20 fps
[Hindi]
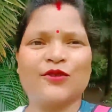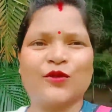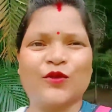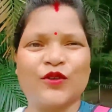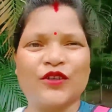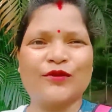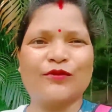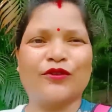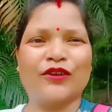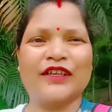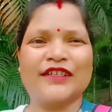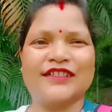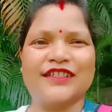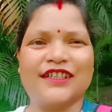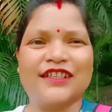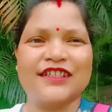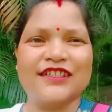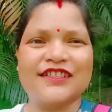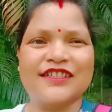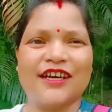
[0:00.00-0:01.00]
तो ही बोले
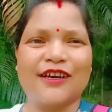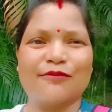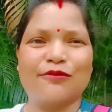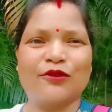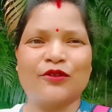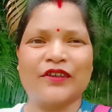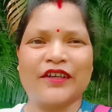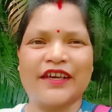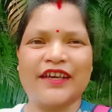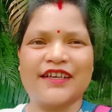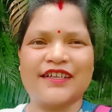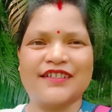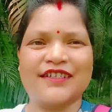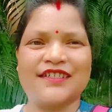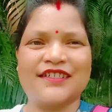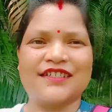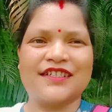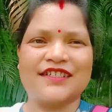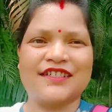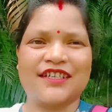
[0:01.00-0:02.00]
जल्दी से आप लोग एक
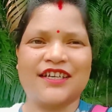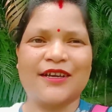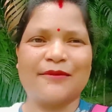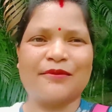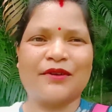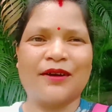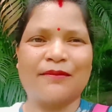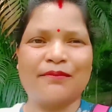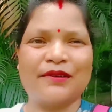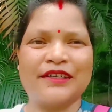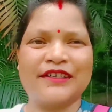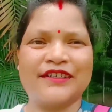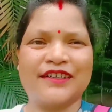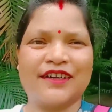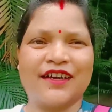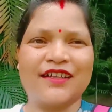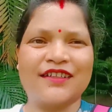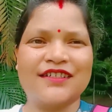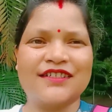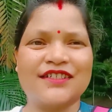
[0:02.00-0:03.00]
हज़ार सब्सक्राइब कंप्लीट
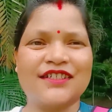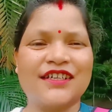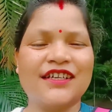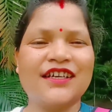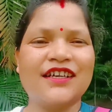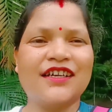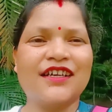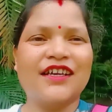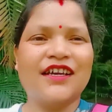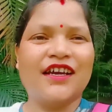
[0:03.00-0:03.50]
करा दीजिए